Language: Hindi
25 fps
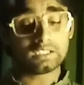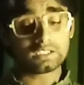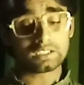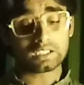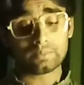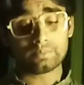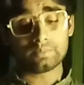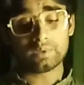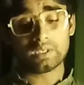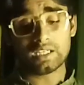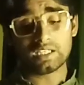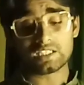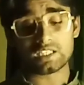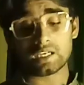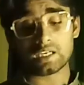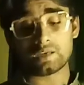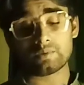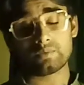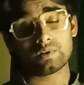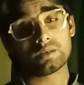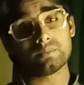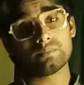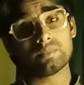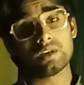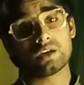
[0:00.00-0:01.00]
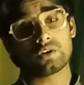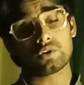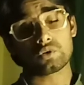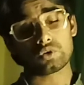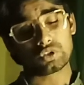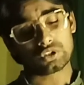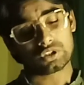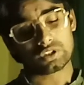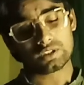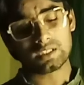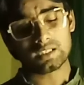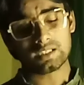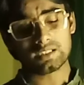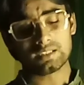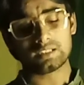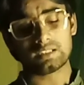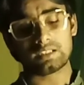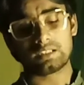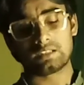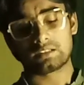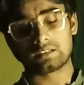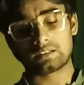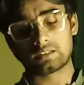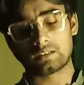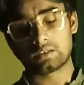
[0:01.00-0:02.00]
इन सब ने जीवन में
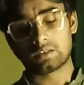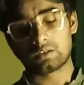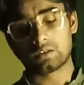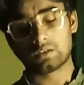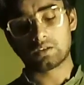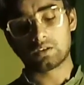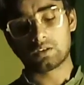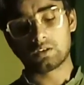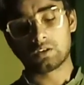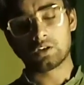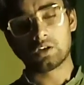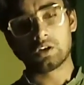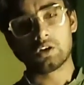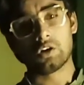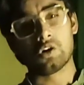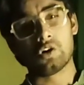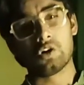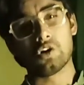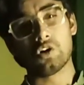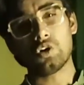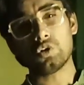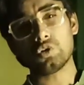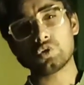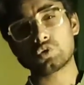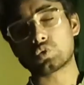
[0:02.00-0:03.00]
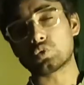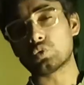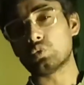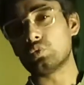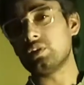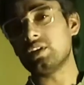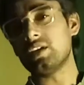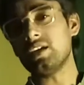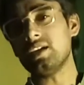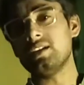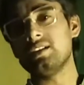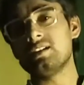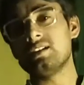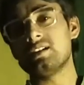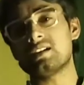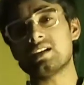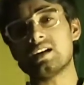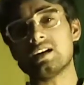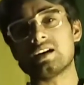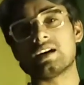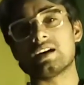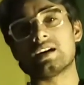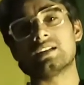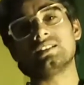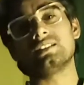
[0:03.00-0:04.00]
खुशियां दी और तूने
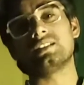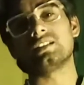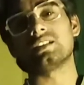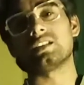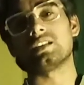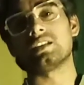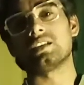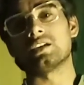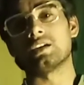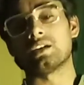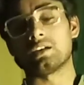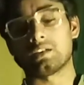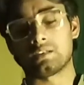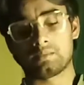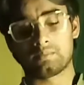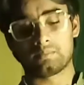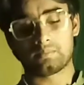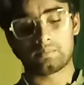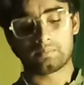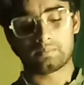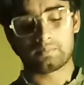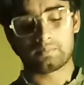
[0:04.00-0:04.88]
इनका अंत किया